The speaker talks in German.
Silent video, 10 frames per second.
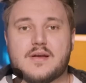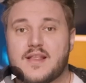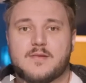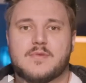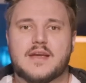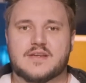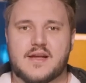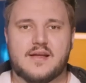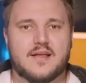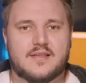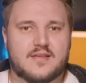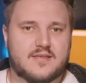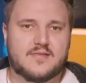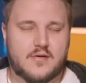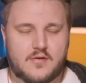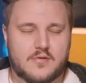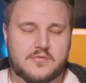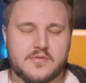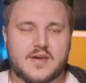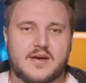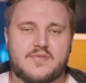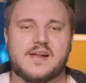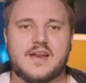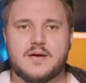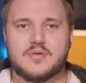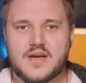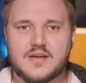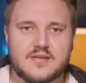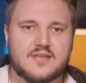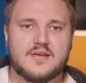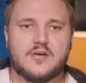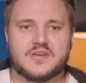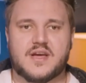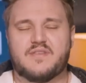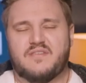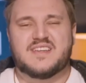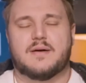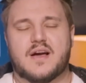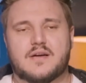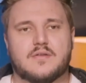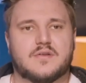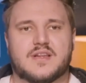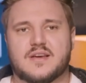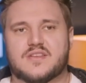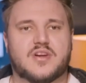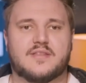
Ganz im Gegenteil. Es ist auch aus hm. unserer Welt eher bekannt, dass die Leute einfach weitermachen und denen das